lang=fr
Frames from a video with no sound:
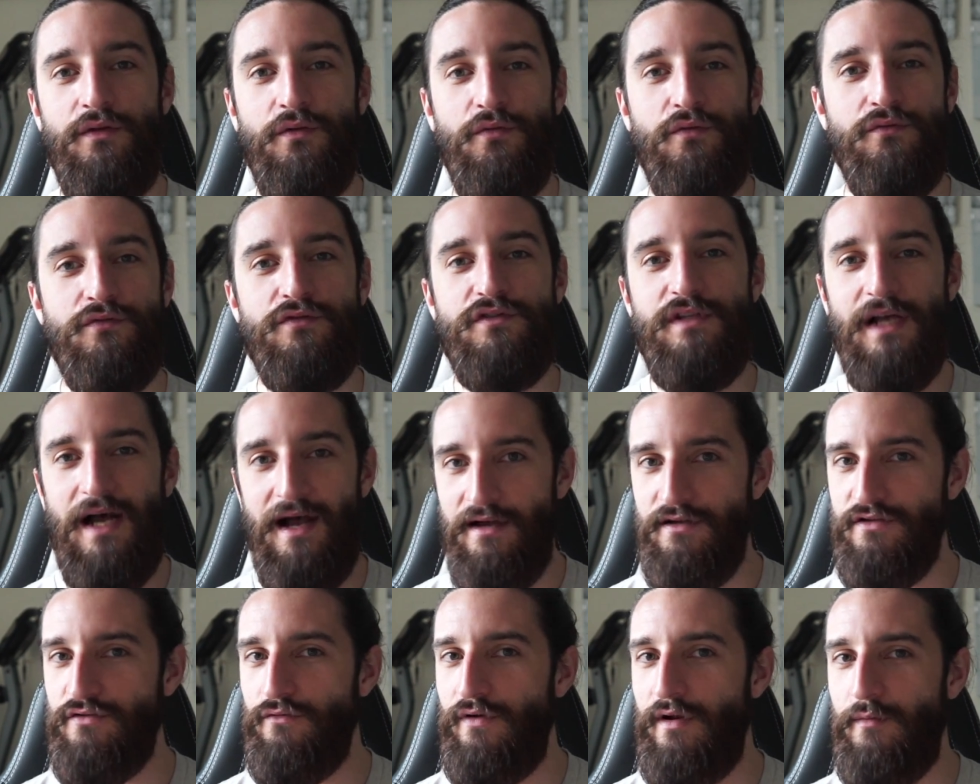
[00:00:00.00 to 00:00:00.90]
Donc
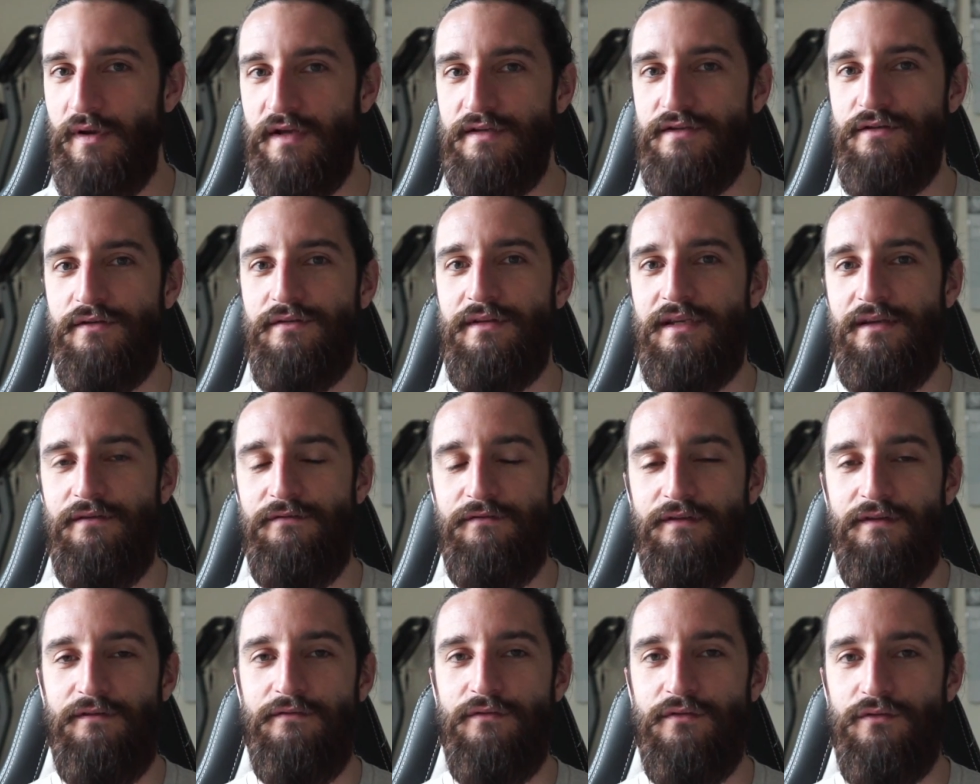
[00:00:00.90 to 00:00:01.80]
rares sont les personnes qui
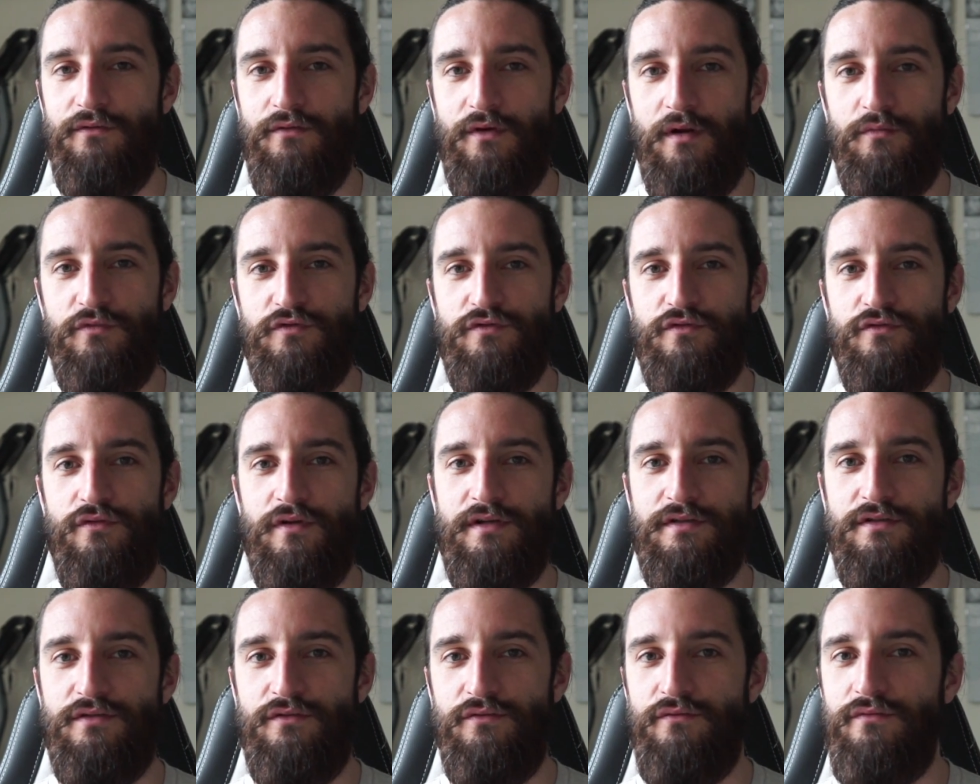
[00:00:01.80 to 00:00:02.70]
vivent de la
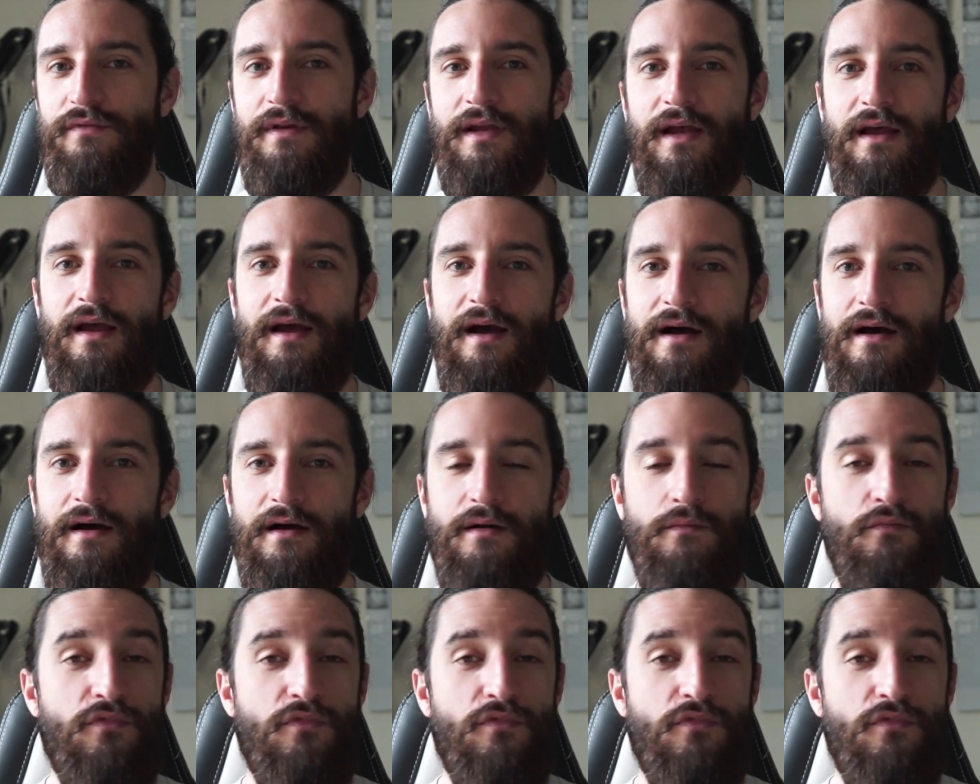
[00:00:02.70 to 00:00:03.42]
musculation, très rares.